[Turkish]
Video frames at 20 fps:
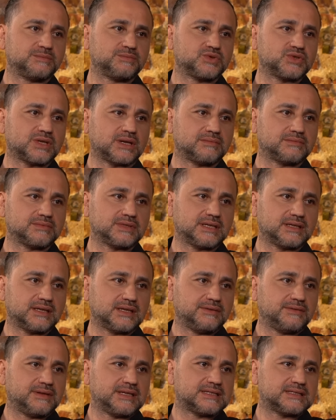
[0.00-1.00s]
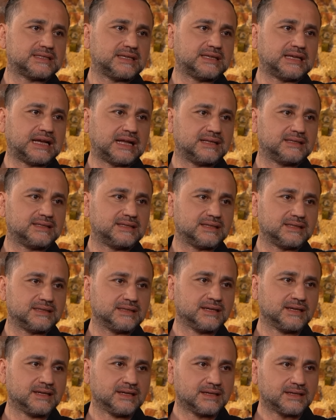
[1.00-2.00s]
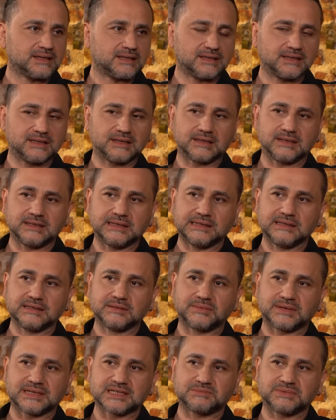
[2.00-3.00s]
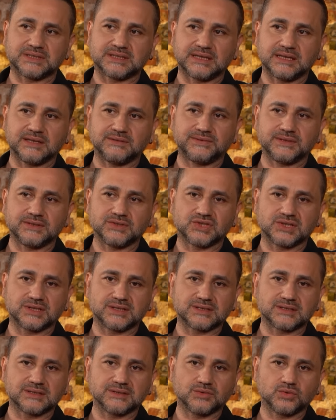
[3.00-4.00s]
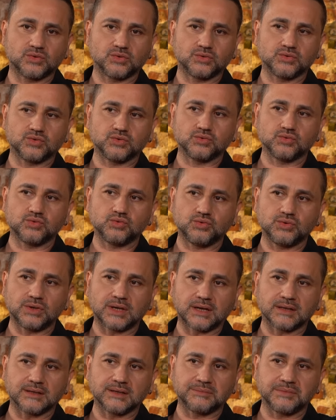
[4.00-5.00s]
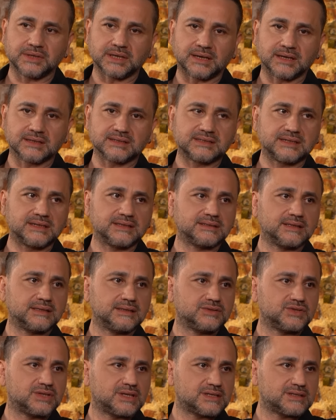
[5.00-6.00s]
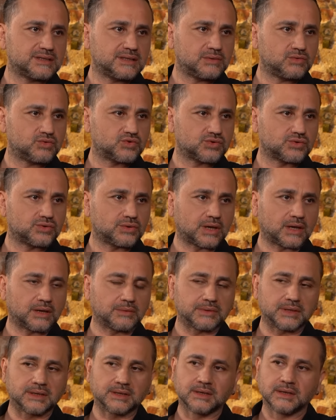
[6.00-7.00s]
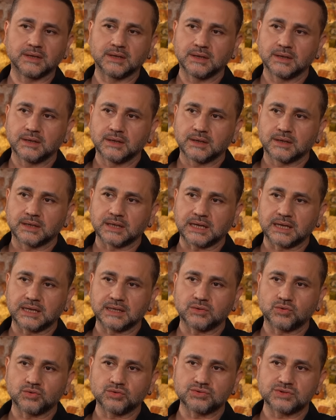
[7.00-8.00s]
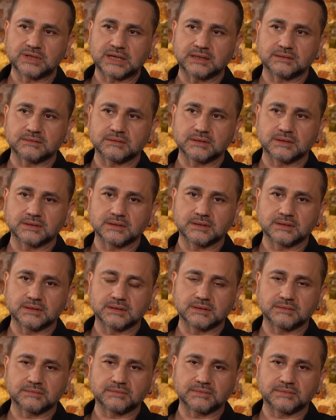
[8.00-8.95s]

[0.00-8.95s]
yapacağım e, hevesle geldiğin e, inanılmaz bir keyfin içerisinde olduğun dünyada bir anksiyetenin içerisine düştün abi. Yani o yüzden e,